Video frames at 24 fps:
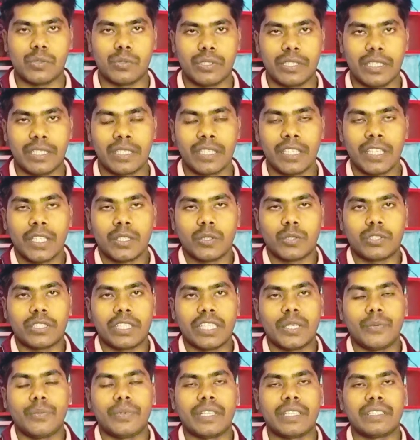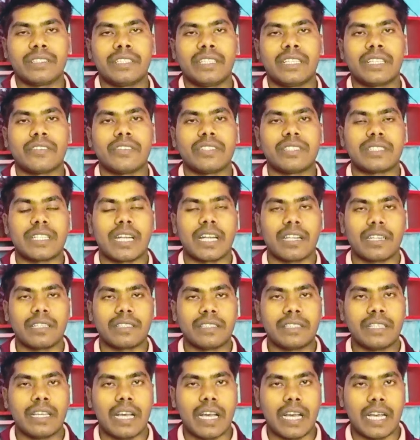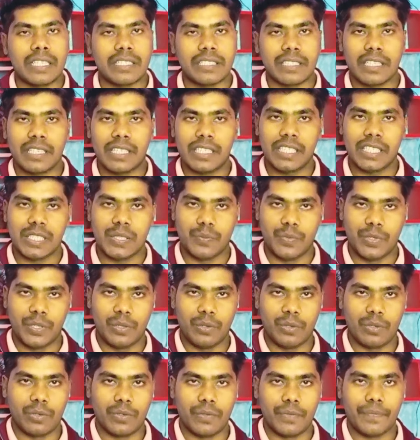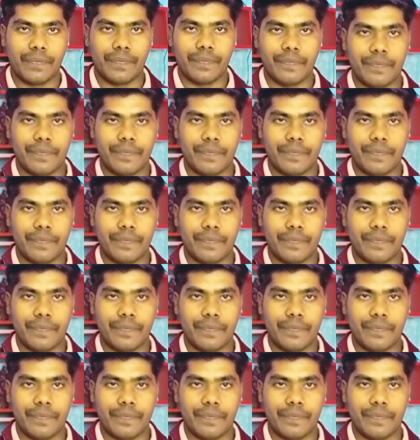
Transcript: एसोसिएट तो चलिए बिना देर के स्टार्ट करते हैं आज के इस वीडियो को